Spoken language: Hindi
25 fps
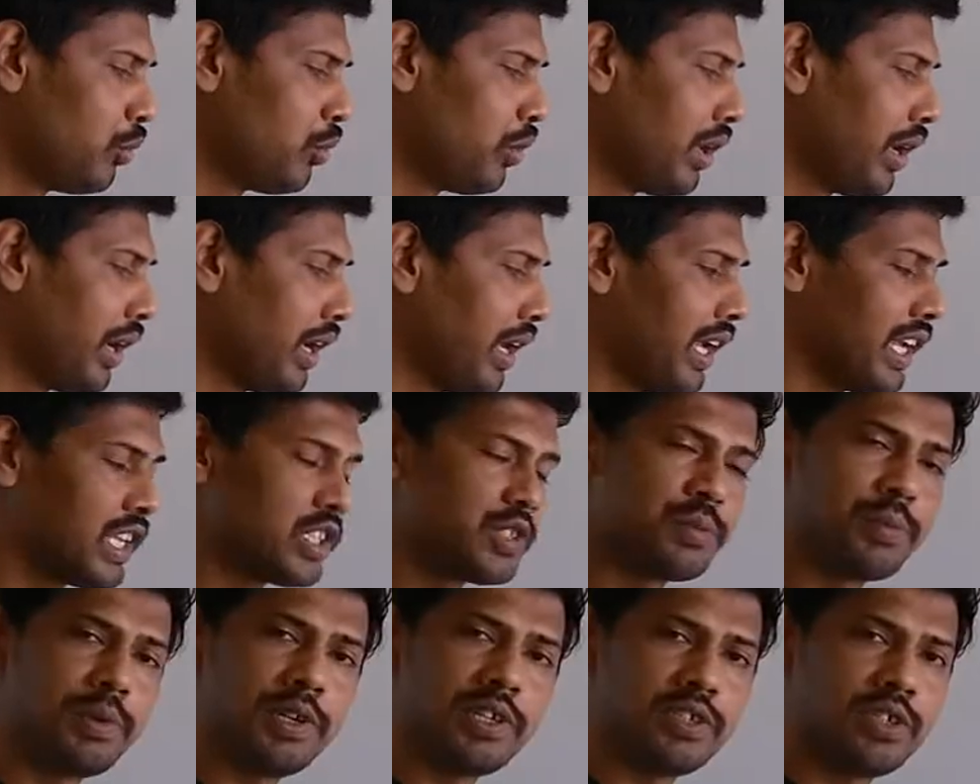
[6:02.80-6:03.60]
पूरा
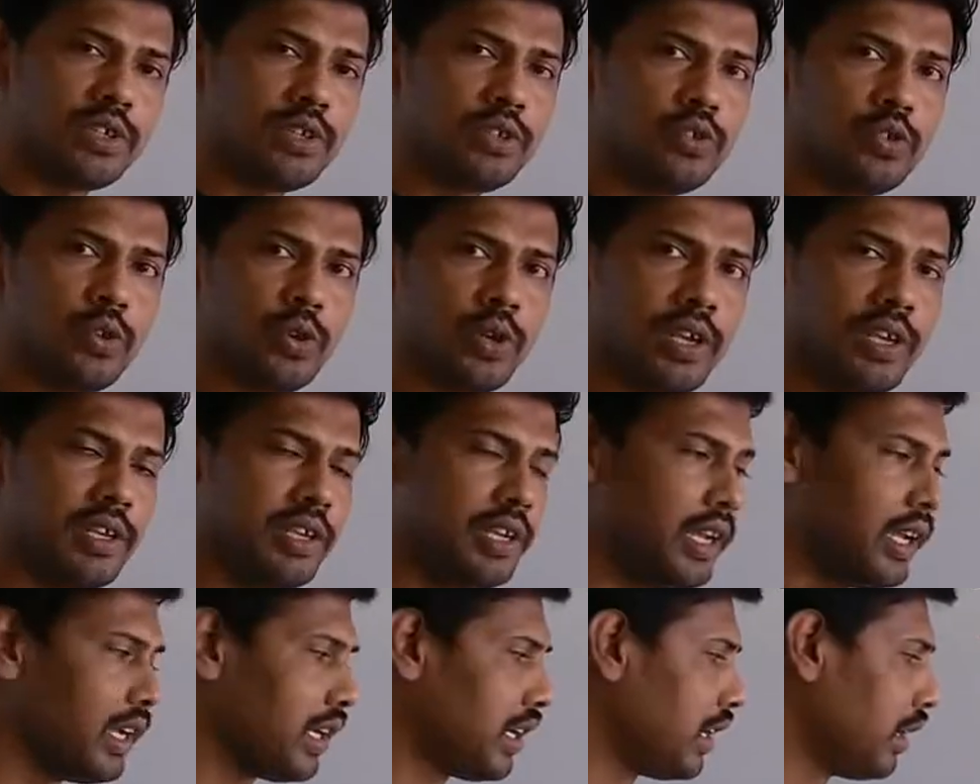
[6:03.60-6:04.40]
एक्सप्रेशन जो है
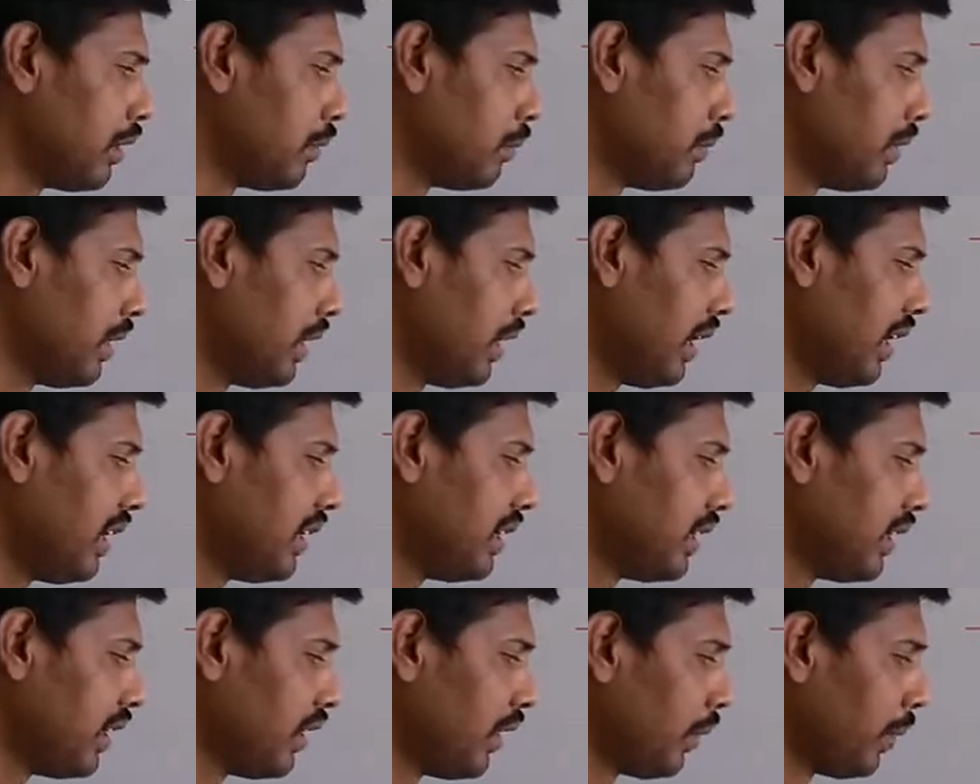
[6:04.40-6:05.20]
ये एक नंबर
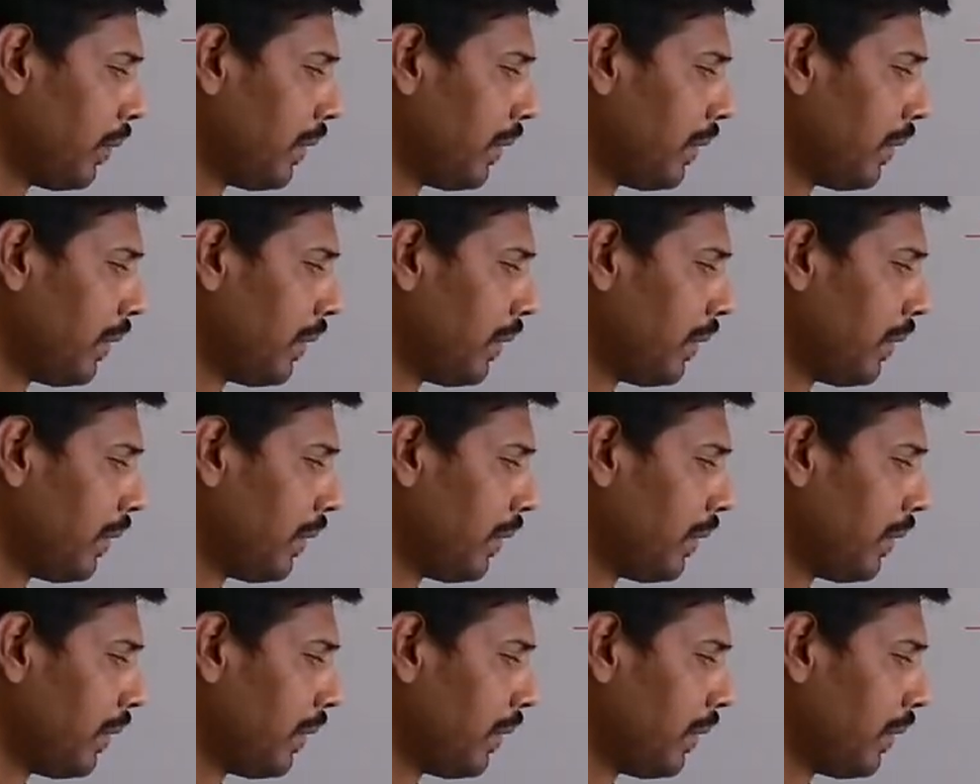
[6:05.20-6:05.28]
लाइन है